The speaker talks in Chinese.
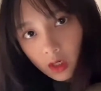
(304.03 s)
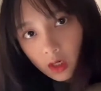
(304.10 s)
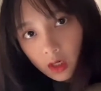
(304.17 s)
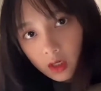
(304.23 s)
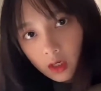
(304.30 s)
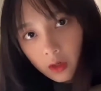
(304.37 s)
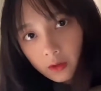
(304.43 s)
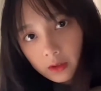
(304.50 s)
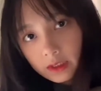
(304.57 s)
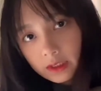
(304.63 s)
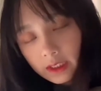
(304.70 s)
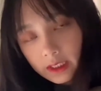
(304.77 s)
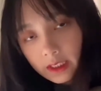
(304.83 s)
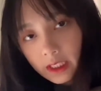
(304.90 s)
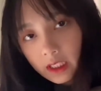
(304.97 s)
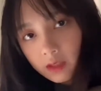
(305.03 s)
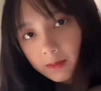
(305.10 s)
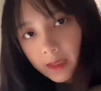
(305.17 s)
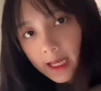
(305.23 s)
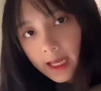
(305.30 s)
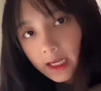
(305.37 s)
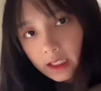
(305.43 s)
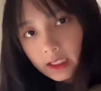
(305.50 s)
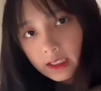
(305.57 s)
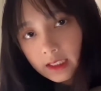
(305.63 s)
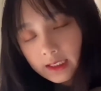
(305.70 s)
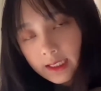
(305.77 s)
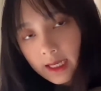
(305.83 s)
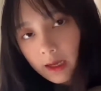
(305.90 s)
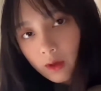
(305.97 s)
然后今天给你们安利一
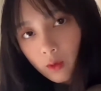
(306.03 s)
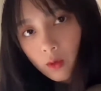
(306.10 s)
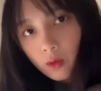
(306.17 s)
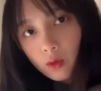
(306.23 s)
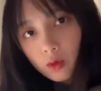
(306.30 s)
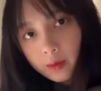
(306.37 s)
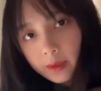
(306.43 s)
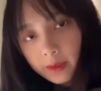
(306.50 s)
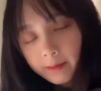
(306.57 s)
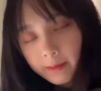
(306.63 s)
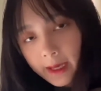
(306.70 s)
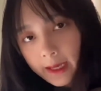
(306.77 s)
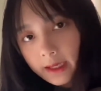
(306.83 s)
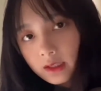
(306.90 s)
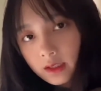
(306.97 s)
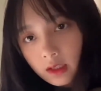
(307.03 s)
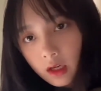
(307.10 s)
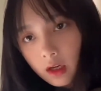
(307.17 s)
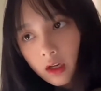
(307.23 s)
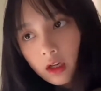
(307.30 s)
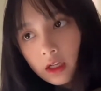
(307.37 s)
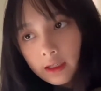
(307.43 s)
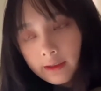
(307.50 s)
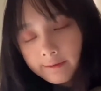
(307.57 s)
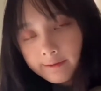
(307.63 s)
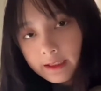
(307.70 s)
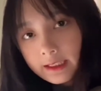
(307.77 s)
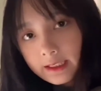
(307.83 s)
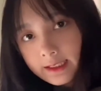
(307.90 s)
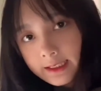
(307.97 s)
下国货品牌叫
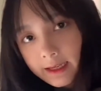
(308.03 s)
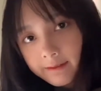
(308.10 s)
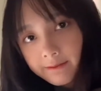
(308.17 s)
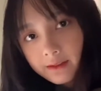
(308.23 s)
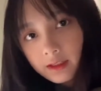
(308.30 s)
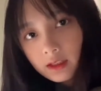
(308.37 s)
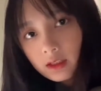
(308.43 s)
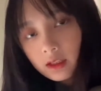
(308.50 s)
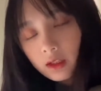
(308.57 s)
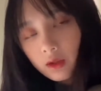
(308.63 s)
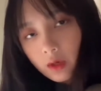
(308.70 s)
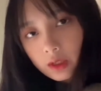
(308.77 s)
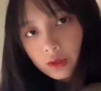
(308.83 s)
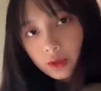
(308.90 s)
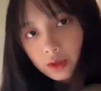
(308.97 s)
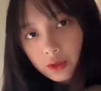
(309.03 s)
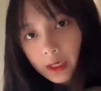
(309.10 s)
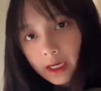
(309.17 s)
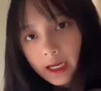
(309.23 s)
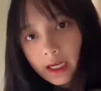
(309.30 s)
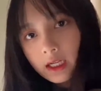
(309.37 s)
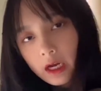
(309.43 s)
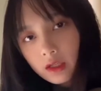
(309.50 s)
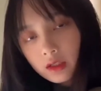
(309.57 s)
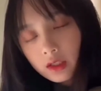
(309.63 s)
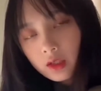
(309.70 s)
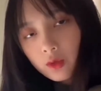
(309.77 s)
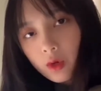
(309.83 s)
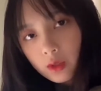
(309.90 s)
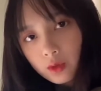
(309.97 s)
Face 加分的化妆刷，这个
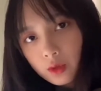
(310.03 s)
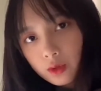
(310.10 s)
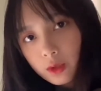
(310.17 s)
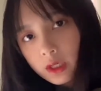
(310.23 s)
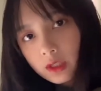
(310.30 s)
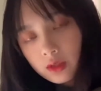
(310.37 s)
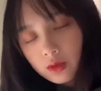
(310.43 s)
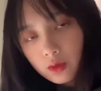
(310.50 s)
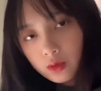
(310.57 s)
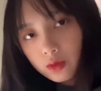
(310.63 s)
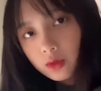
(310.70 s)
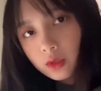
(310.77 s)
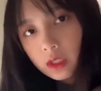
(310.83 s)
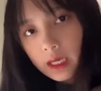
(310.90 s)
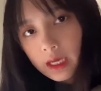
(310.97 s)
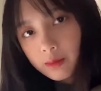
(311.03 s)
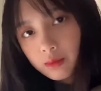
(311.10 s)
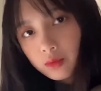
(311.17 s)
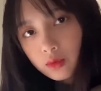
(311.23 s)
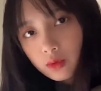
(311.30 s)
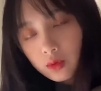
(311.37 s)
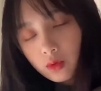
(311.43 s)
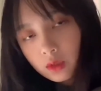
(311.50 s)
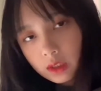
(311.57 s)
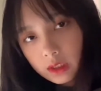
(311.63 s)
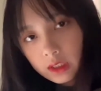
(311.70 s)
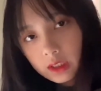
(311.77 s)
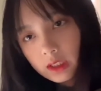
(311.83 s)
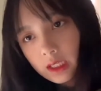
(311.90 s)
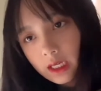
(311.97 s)
化妆刷是我觉得还不错的一
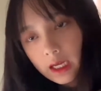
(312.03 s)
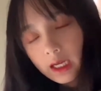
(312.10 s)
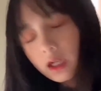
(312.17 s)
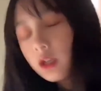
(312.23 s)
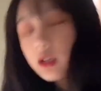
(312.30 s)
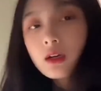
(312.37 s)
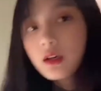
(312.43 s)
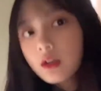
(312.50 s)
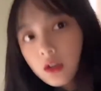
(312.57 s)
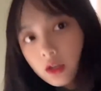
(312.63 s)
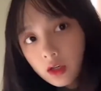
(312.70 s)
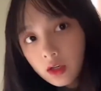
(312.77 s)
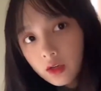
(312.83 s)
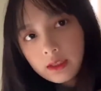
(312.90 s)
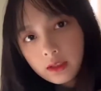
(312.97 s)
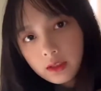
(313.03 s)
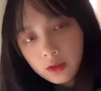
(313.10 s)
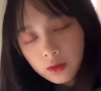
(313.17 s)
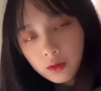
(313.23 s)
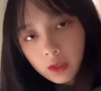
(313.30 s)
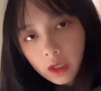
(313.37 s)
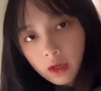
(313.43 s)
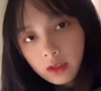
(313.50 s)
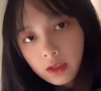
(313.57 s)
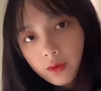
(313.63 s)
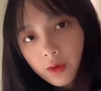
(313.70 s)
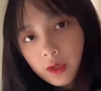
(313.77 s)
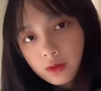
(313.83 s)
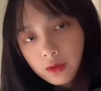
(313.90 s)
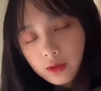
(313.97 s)
个啦。就了解化
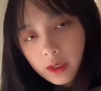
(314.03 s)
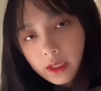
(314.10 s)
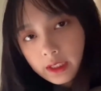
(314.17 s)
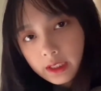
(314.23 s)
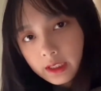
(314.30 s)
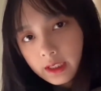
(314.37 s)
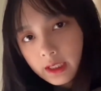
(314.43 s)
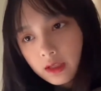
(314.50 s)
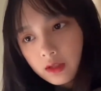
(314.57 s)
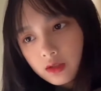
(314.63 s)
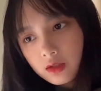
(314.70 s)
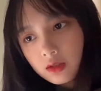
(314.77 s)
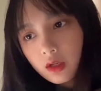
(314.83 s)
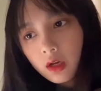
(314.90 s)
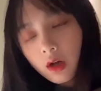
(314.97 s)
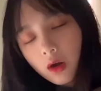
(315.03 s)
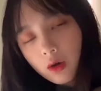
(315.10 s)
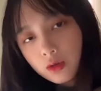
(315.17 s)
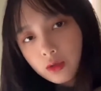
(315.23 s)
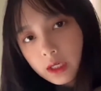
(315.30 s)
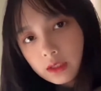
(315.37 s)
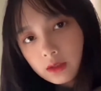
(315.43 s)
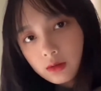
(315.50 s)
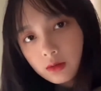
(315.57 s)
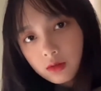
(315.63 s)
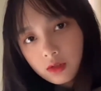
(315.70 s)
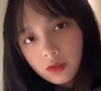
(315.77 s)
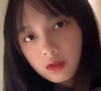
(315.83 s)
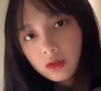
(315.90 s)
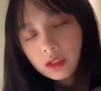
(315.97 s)
妆刷的，应该知道好刷的都
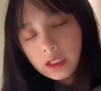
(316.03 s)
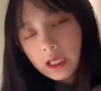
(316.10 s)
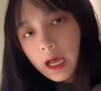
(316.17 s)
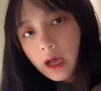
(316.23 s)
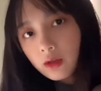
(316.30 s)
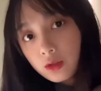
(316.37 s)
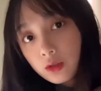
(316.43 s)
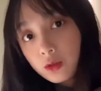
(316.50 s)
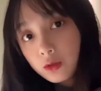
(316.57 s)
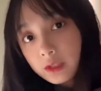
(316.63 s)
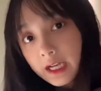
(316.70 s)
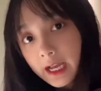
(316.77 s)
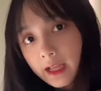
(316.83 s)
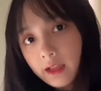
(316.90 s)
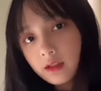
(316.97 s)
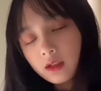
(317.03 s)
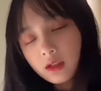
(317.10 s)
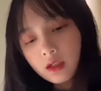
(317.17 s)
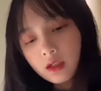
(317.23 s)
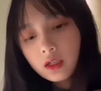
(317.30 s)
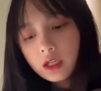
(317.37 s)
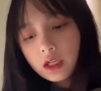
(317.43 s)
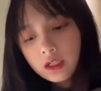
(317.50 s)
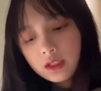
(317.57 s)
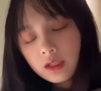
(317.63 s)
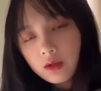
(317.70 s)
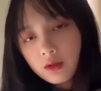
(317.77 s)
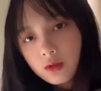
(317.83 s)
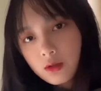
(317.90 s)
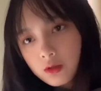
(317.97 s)
是沧州产的。沧
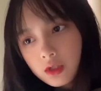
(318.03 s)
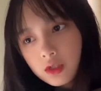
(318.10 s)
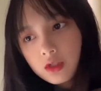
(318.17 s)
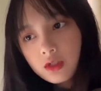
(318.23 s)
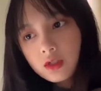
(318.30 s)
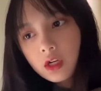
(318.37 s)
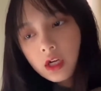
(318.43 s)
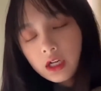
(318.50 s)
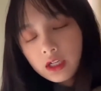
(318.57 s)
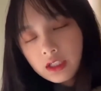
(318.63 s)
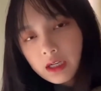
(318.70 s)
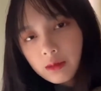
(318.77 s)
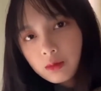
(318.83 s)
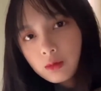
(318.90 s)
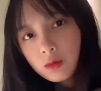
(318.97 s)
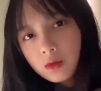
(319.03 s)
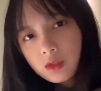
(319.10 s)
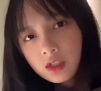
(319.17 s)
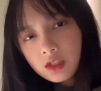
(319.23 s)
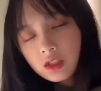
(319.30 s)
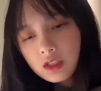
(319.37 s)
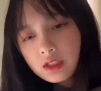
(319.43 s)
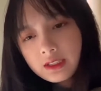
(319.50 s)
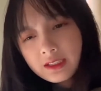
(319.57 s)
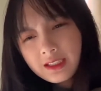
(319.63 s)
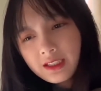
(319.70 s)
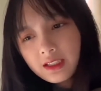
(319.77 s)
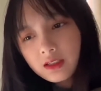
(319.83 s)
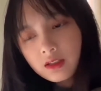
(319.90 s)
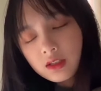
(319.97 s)
州是差不多世
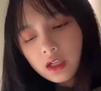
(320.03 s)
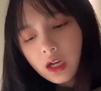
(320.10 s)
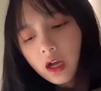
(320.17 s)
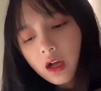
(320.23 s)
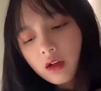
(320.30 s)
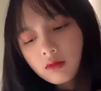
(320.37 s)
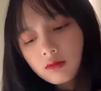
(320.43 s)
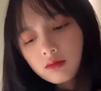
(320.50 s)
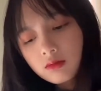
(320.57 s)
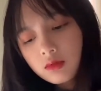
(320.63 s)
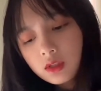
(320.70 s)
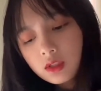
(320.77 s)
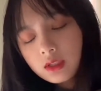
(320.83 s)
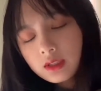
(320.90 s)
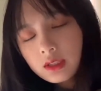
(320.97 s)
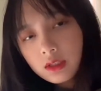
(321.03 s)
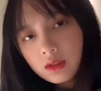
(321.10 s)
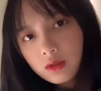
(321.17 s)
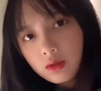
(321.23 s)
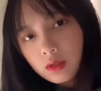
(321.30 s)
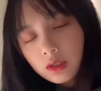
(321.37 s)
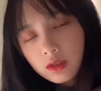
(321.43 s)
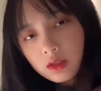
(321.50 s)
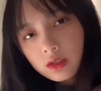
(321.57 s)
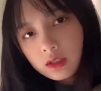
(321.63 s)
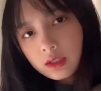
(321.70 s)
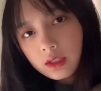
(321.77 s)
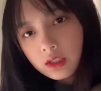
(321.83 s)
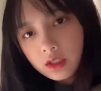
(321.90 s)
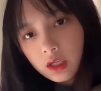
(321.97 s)
界上世界算是世
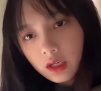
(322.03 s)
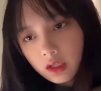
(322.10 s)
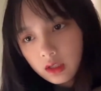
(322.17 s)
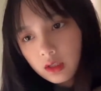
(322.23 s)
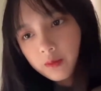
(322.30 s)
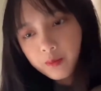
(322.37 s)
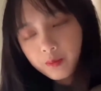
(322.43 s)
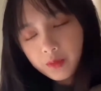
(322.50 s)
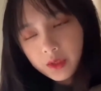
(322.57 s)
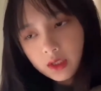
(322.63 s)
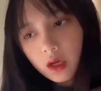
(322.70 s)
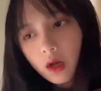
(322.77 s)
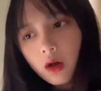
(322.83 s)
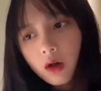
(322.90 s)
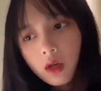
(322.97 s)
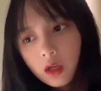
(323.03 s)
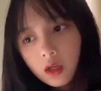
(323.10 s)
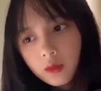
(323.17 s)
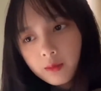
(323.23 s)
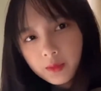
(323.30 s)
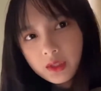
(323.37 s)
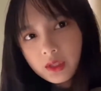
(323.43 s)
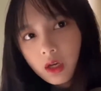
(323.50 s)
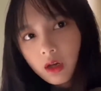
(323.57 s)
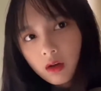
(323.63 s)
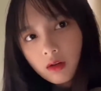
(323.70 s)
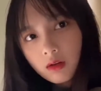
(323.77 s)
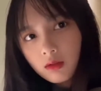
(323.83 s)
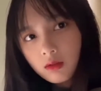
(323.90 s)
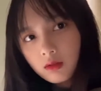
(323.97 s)
界上一个比较比较
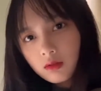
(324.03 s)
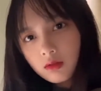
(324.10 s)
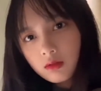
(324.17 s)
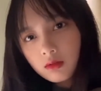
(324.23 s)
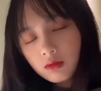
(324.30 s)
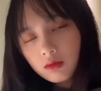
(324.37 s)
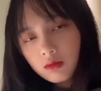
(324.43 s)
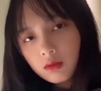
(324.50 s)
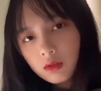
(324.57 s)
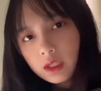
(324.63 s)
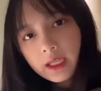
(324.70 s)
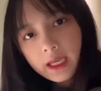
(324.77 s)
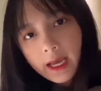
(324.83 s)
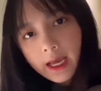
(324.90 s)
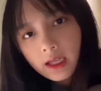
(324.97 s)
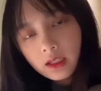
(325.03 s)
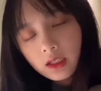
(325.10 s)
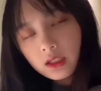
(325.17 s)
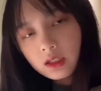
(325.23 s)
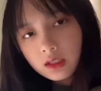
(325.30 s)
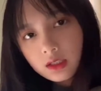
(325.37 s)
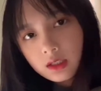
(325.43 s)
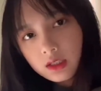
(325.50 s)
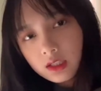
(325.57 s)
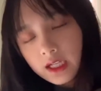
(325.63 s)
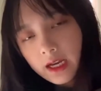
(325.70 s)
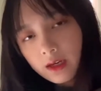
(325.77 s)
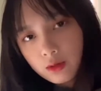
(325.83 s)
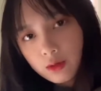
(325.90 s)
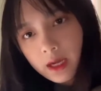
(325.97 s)
厉害的一个产
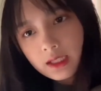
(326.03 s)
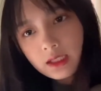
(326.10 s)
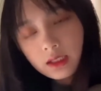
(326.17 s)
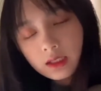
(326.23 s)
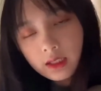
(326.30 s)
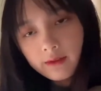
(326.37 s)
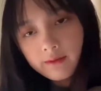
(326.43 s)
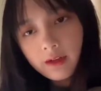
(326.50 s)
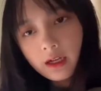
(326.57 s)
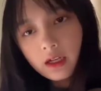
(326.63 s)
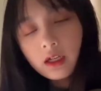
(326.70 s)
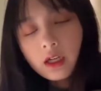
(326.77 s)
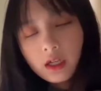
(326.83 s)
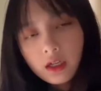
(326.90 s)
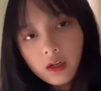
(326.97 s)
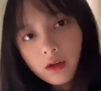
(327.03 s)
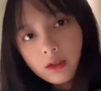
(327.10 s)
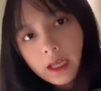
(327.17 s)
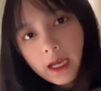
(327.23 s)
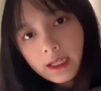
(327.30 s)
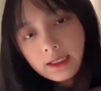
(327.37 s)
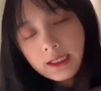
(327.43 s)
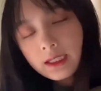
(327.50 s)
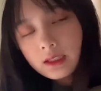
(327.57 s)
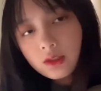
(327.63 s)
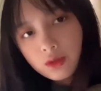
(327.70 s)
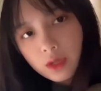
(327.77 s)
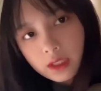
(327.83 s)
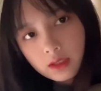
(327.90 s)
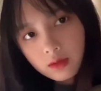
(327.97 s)
刷子的地方。然后他家的刷
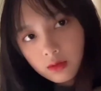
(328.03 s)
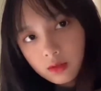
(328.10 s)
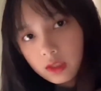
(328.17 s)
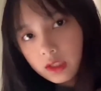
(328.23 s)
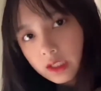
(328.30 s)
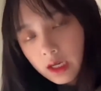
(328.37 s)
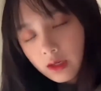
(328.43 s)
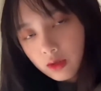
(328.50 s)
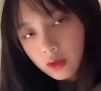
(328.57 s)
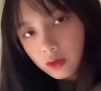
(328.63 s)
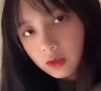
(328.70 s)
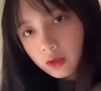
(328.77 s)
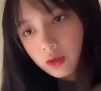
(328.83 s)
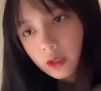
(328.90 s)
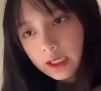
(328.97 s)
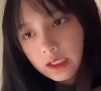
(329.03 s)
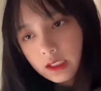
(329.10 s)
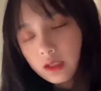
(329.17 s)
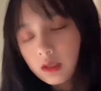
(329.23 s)
子就是沧州的刷子。